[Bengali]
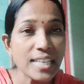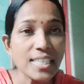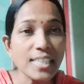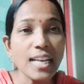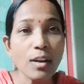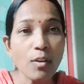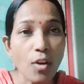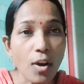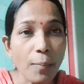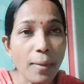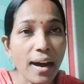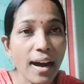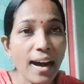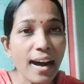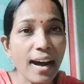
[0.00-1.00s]
সিধা
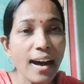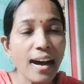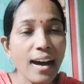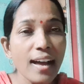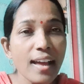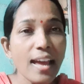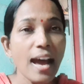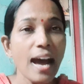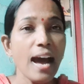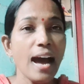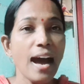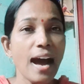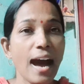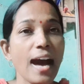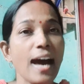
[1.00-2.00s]
কবা
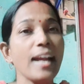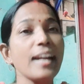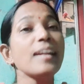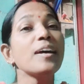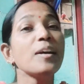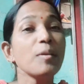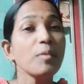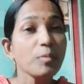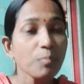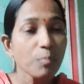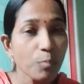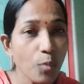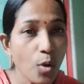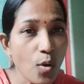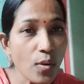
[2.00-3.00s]
আর
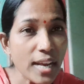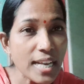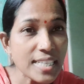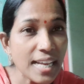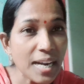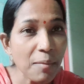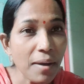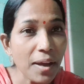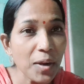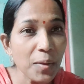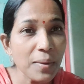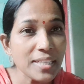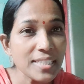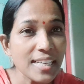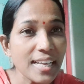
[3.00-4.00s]
মৌকে যারা
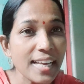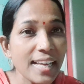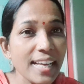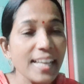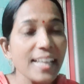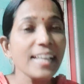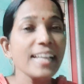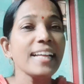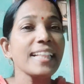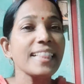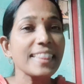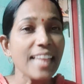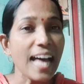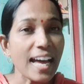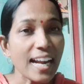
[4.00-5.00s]
ভালোবাসে
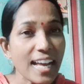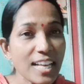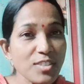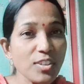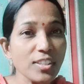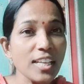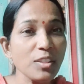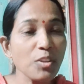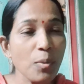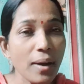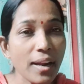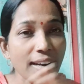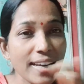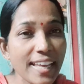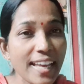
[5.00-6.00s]
তারা যদি
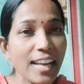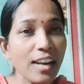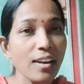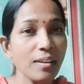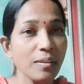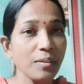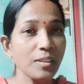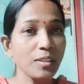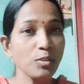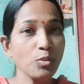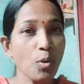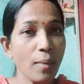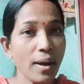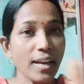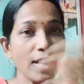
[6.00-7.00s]
তোমার নিয়ে
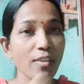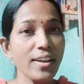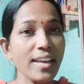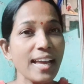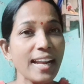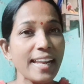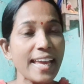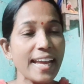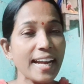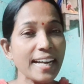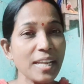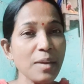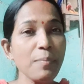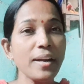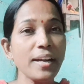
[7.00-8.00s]
তোমার লইয়া
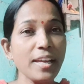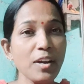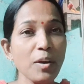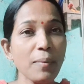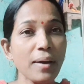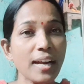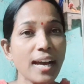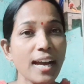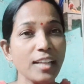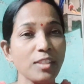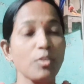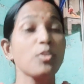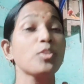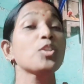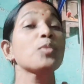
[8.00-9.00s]
নেগেটিভ ভিডিও বানায়
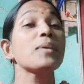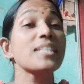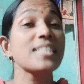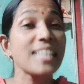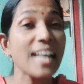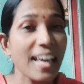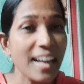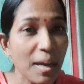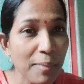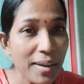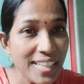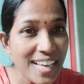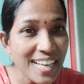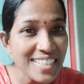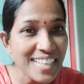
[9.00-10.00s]
তখন তোমার জ্বালা
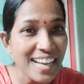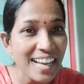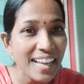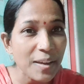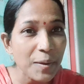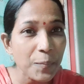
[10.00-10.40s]
দেয়া যায়